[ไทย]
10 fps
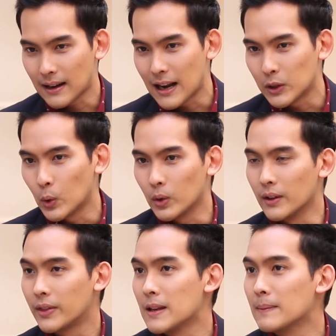รายตัวห
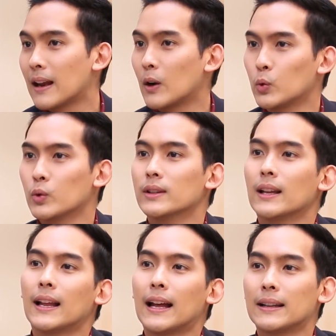รือธีมการลงทุน
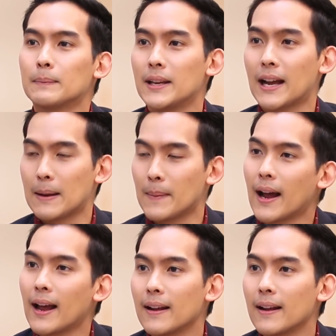แต่ละอันเป็นยังไงบ้าง